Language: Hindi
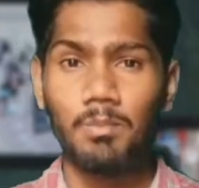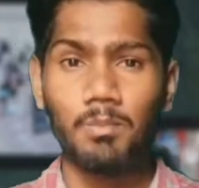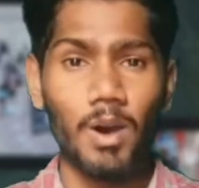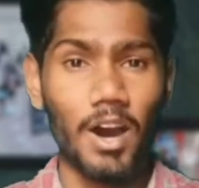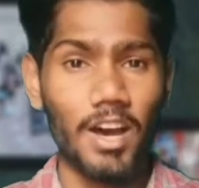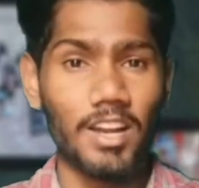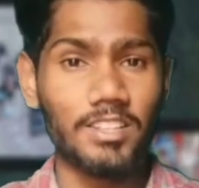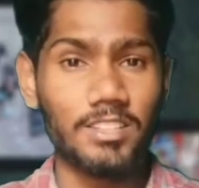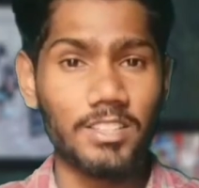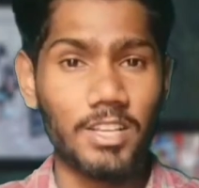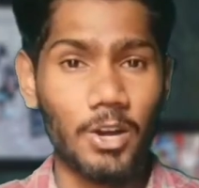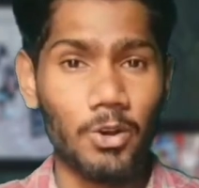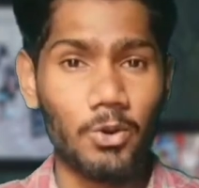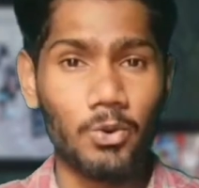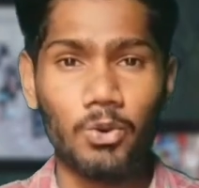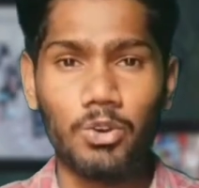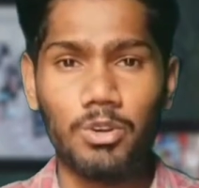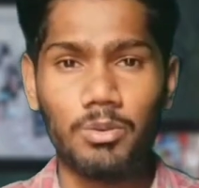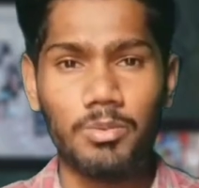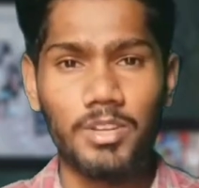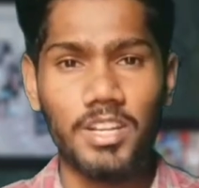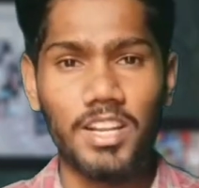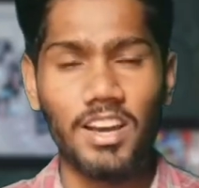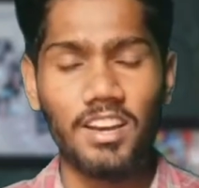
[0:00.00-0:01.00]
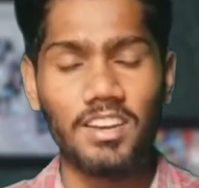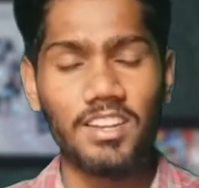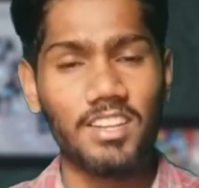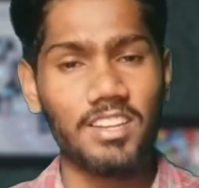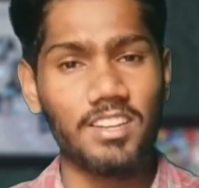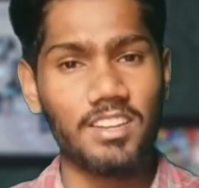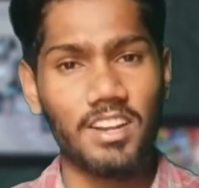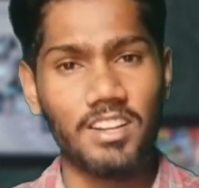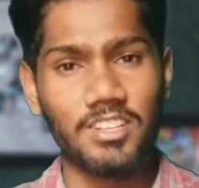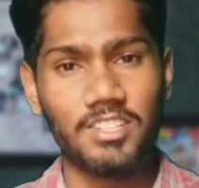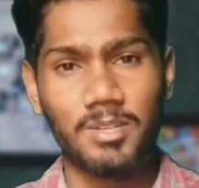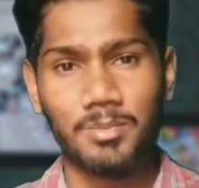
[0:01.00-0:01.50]
भारत का कोई भी
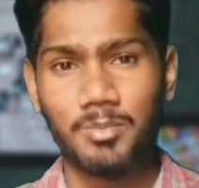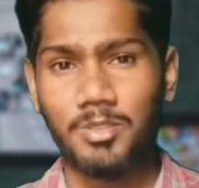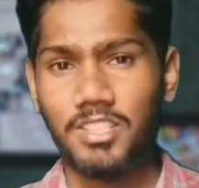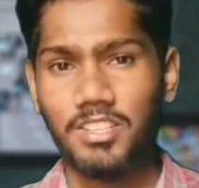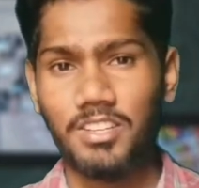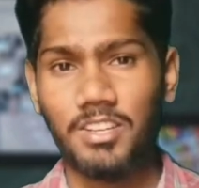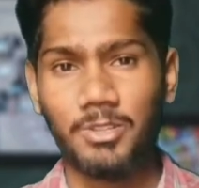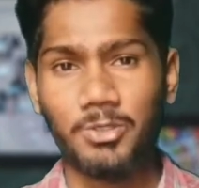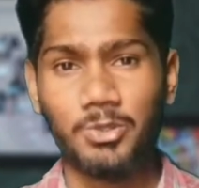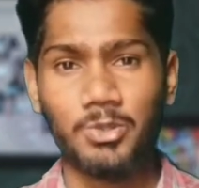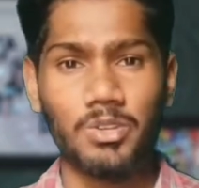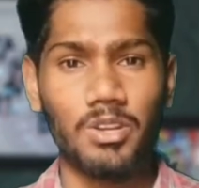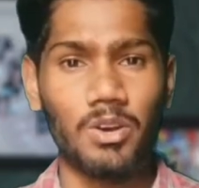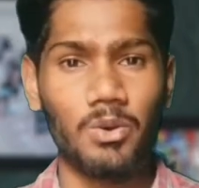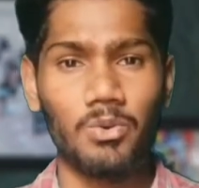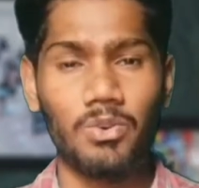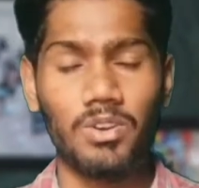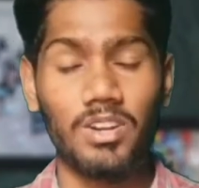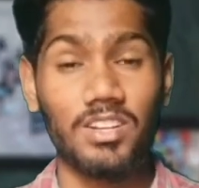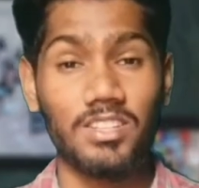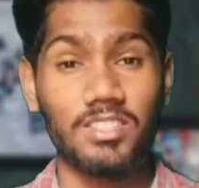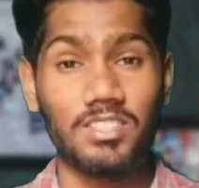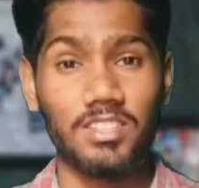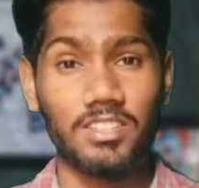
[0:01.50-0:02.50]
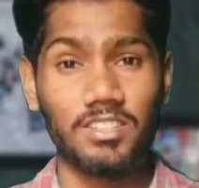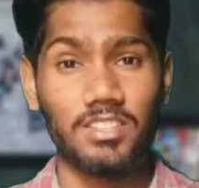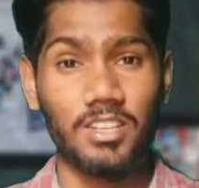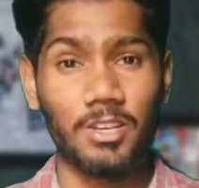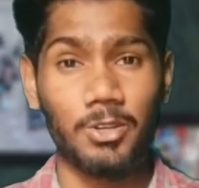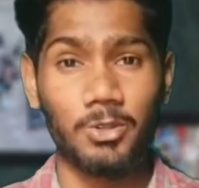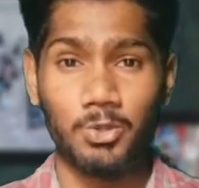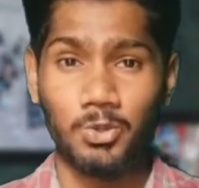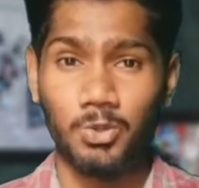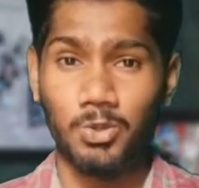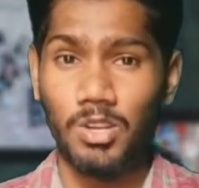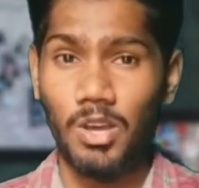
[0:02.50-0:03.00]
नागरिक राष्ट्रपति का चुनाव लड़ सकता
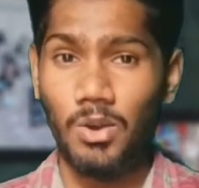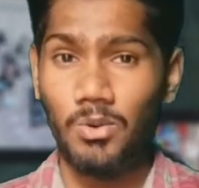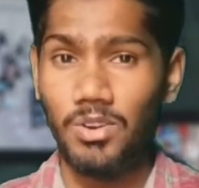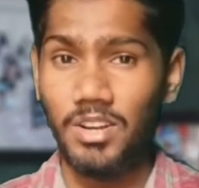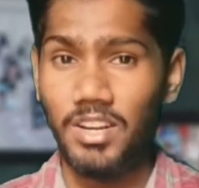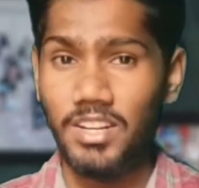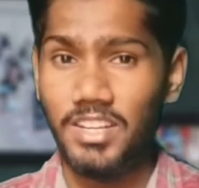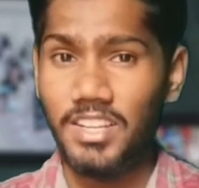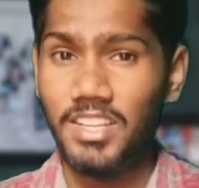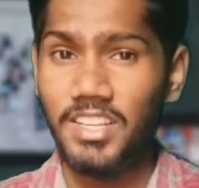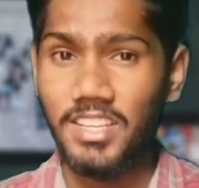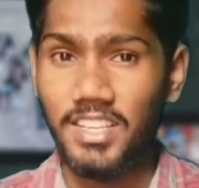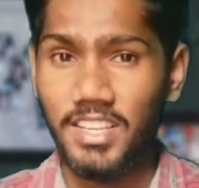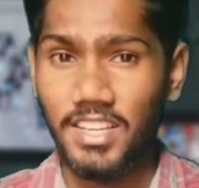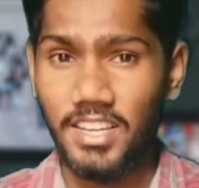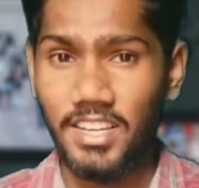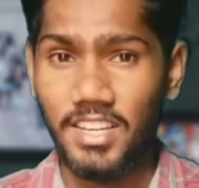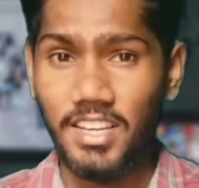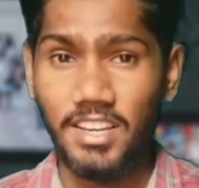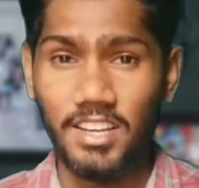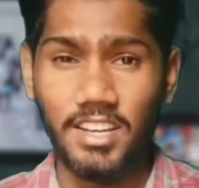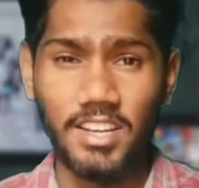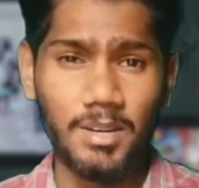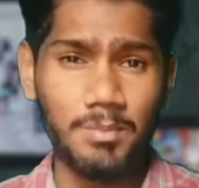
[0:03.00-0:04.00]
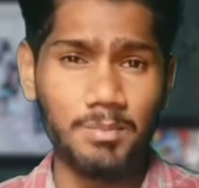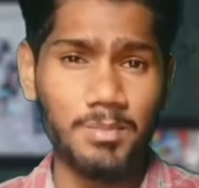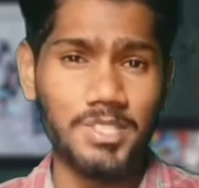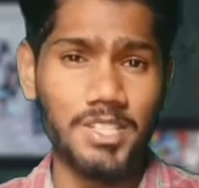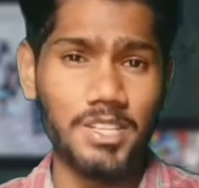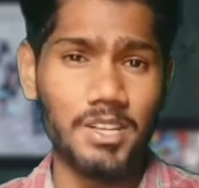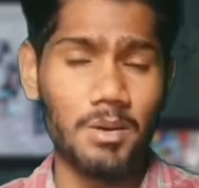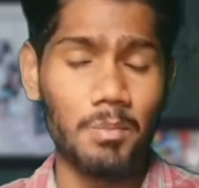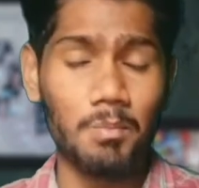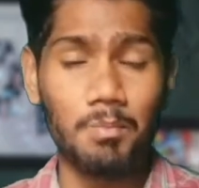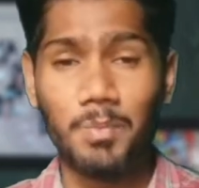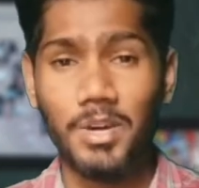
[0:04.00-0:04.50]
है चुनाव लड़ने के लिए कम
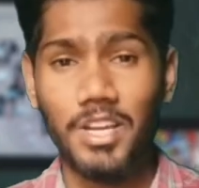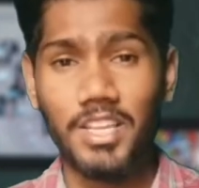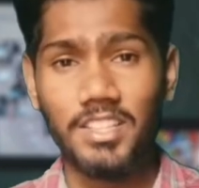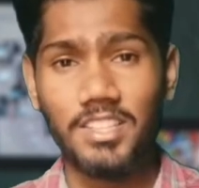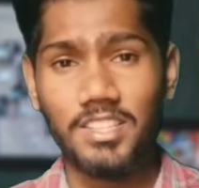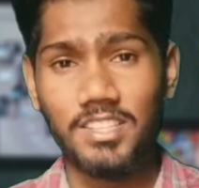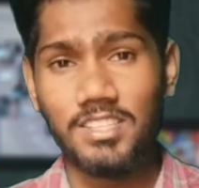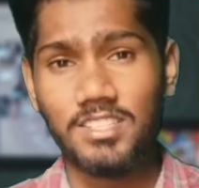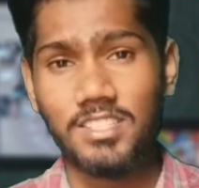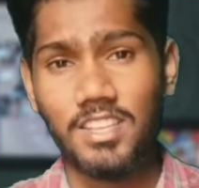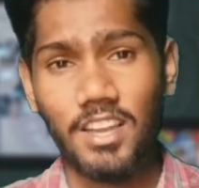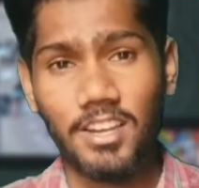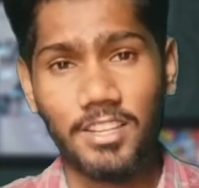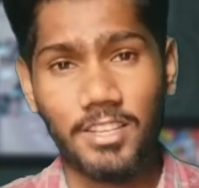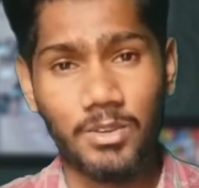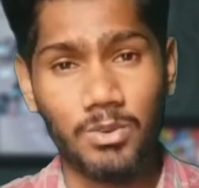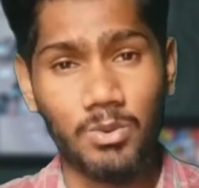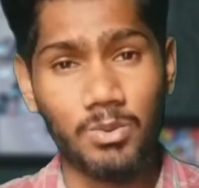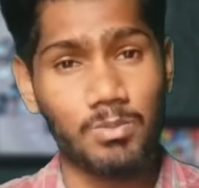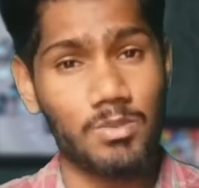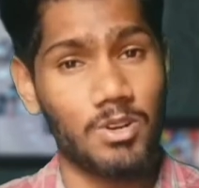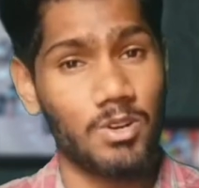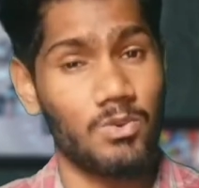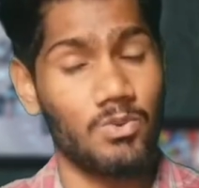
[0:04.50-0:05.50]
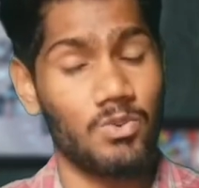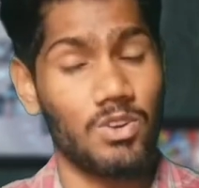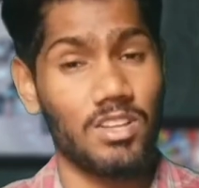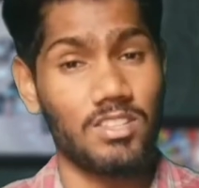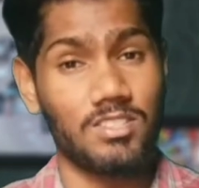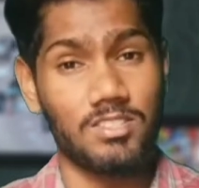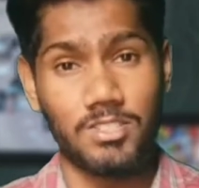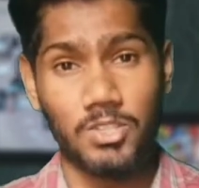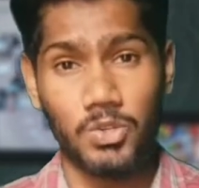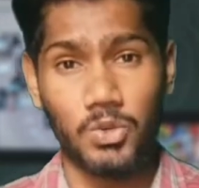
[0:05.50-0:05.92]
से कम 35 साल की उम्र होना